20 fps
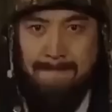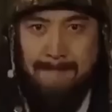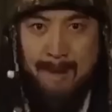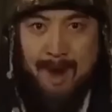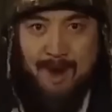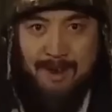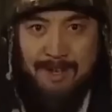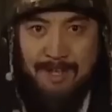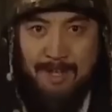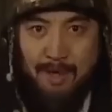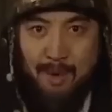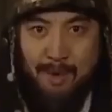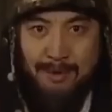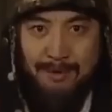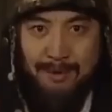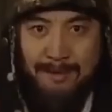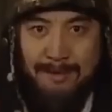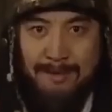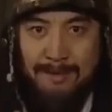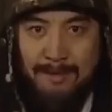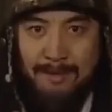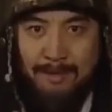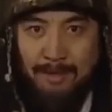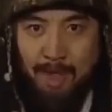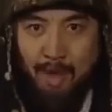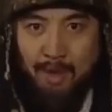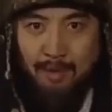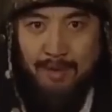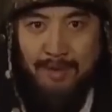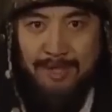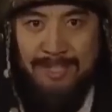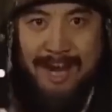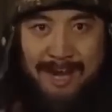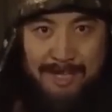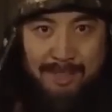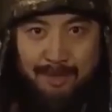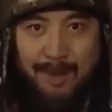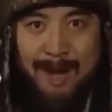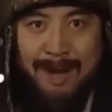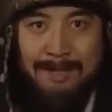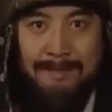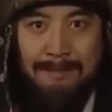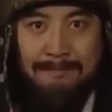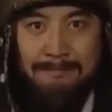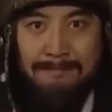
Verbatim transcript: 不要跟他们啰嗦，统统杀了算了。